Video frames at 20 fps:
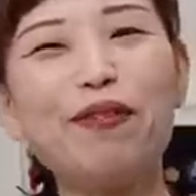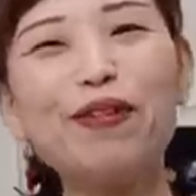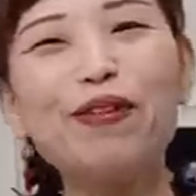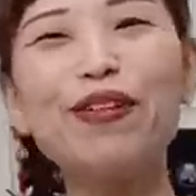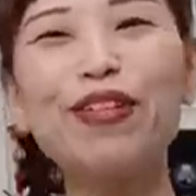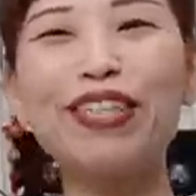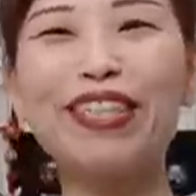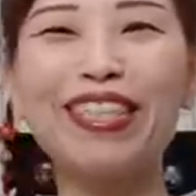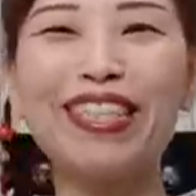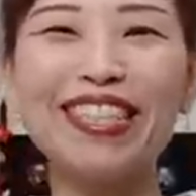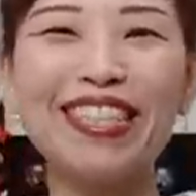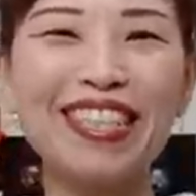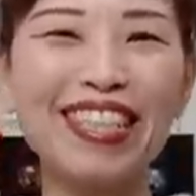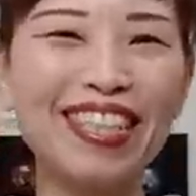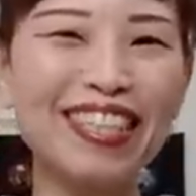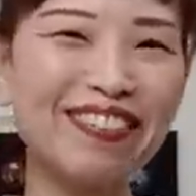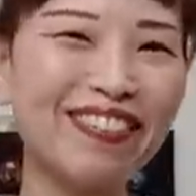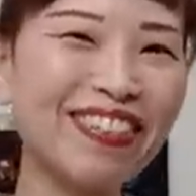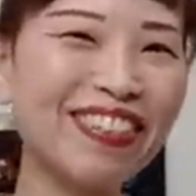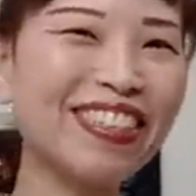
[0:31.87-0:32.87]
美容院に行っ
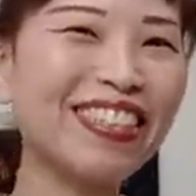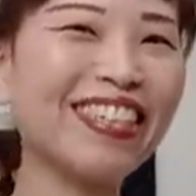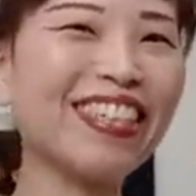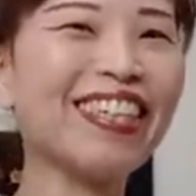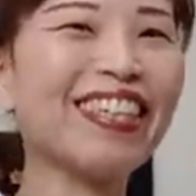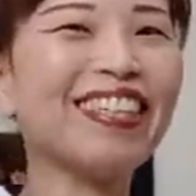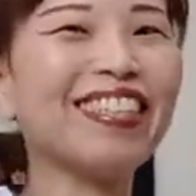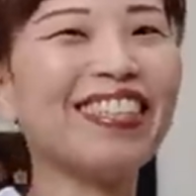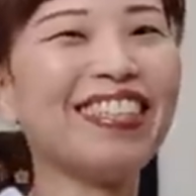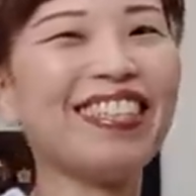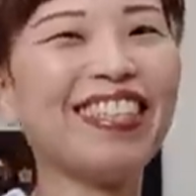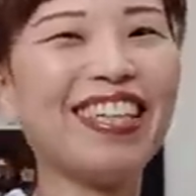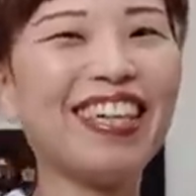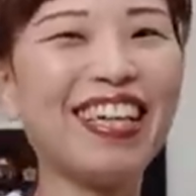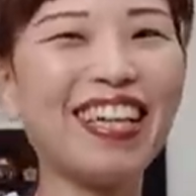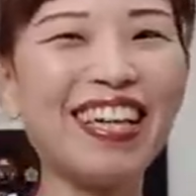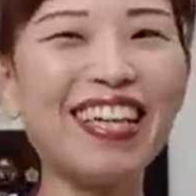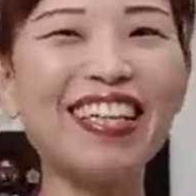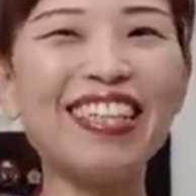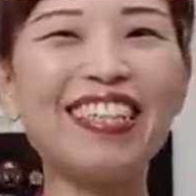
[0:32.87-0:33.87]
てきました
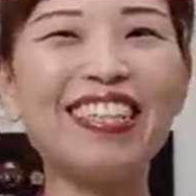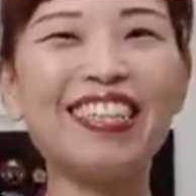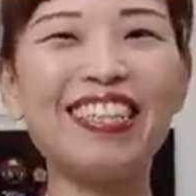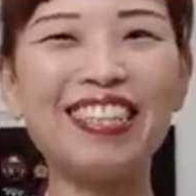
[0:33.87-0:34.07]
はい